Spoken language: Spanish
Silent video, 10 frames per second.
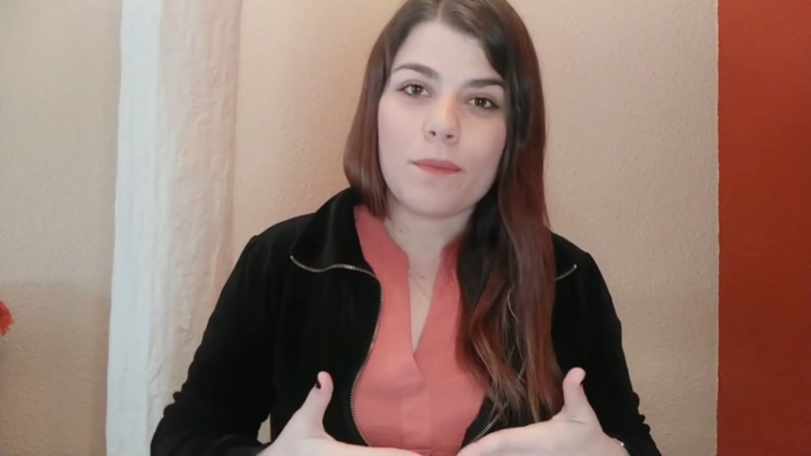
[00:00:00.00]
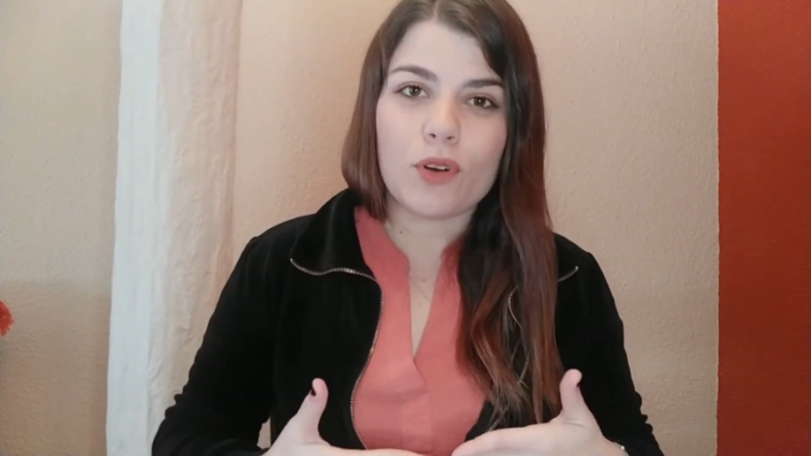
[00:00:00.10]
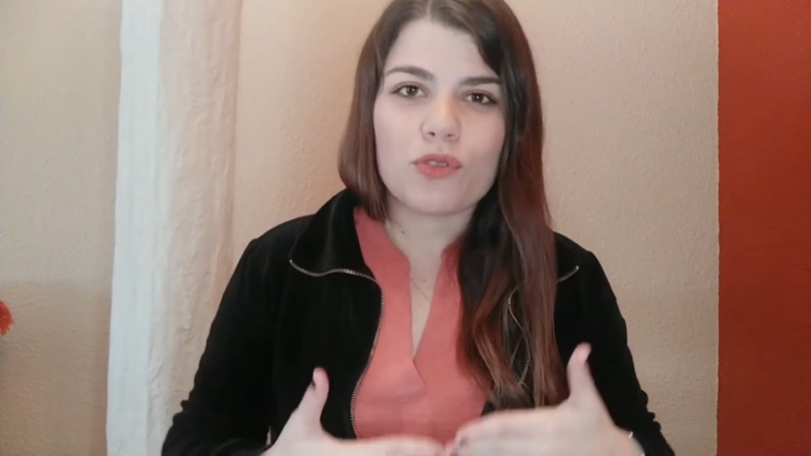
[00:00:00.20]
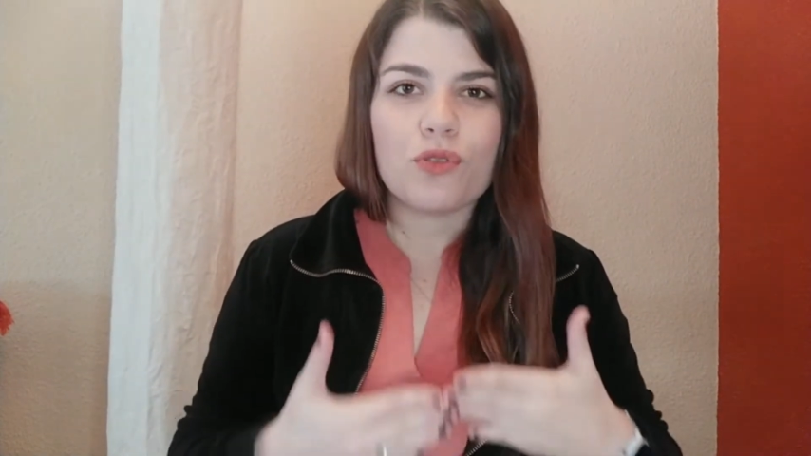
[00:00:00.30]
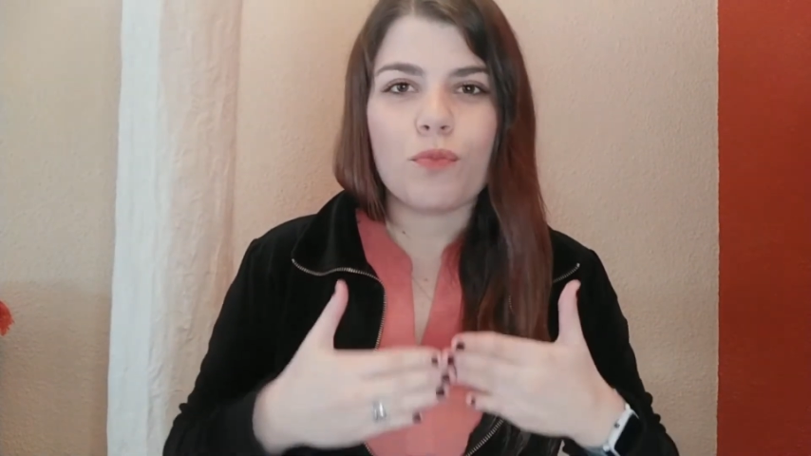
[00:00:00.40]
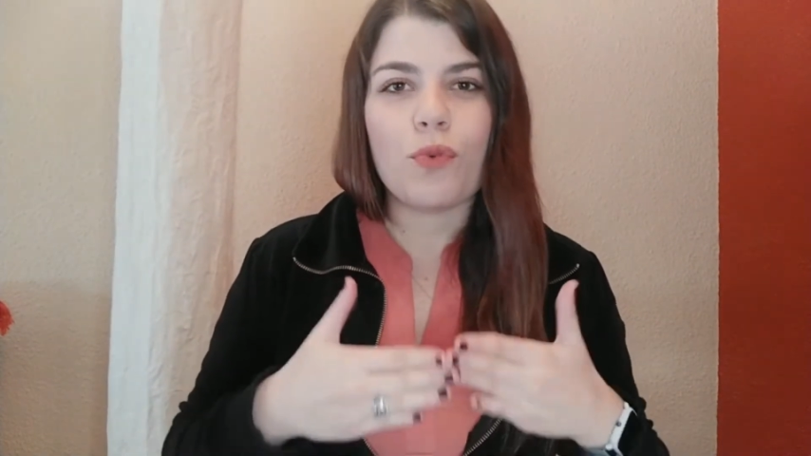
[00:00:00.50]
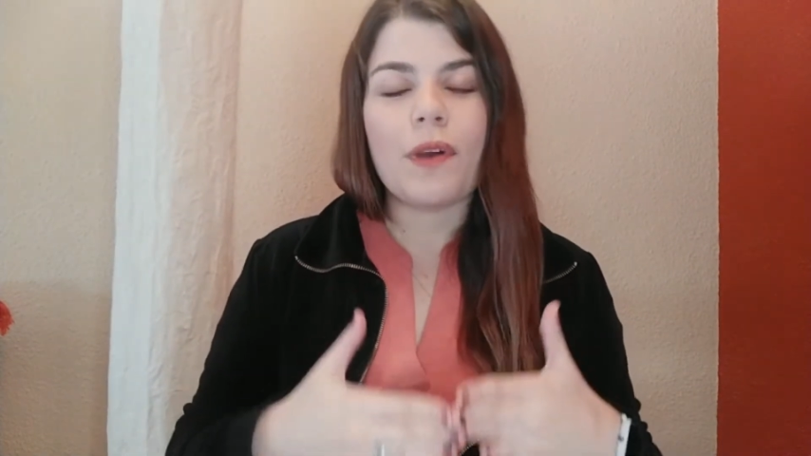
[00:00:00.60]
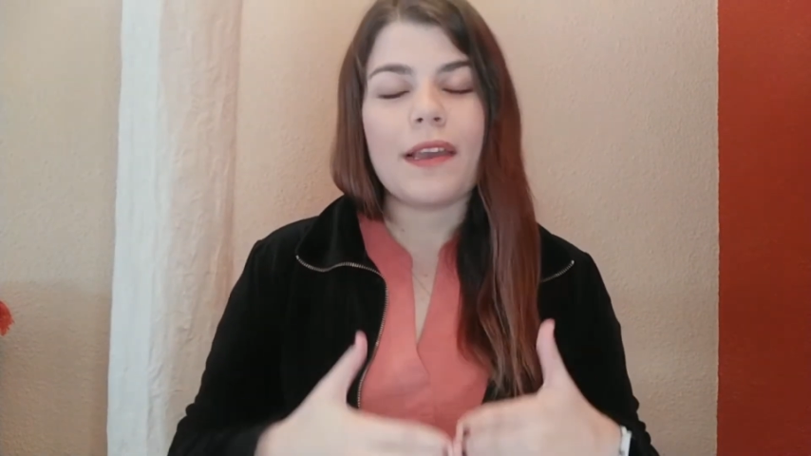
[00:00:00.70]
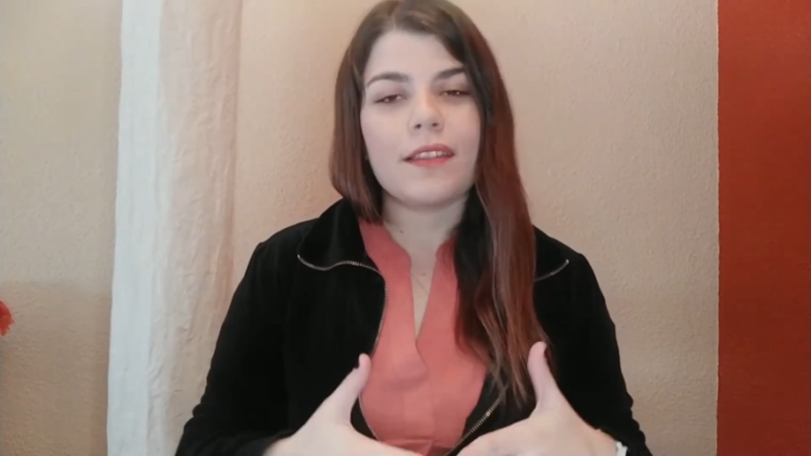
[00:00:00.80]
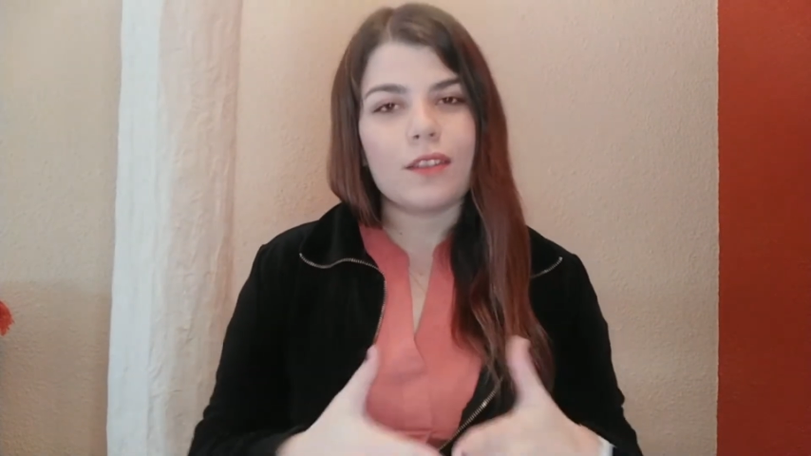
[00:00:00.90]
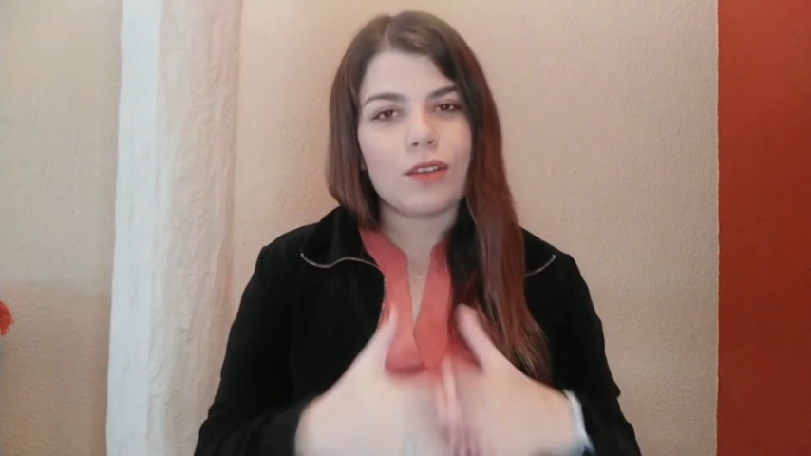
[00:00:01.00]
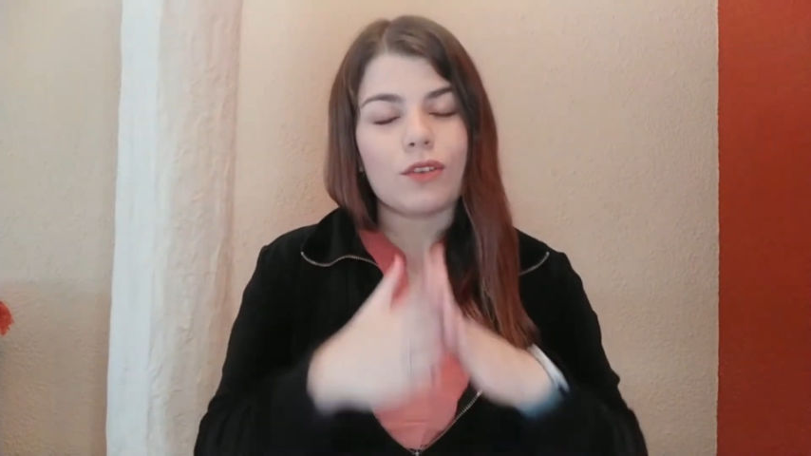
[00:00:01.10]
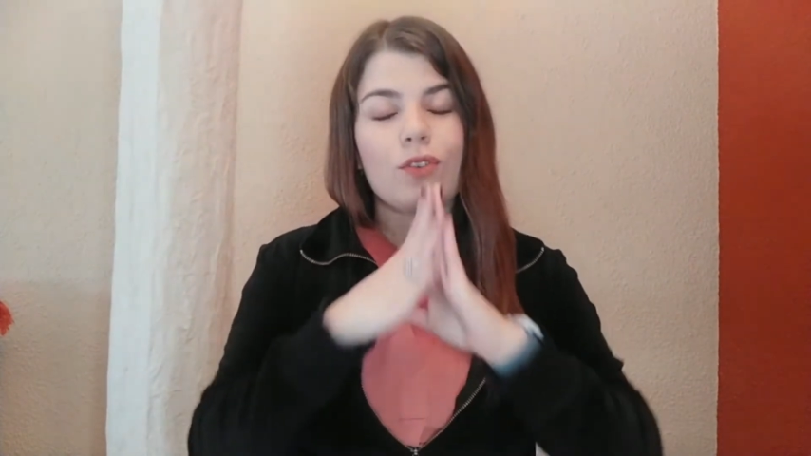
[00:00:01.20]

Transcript: por supuesto,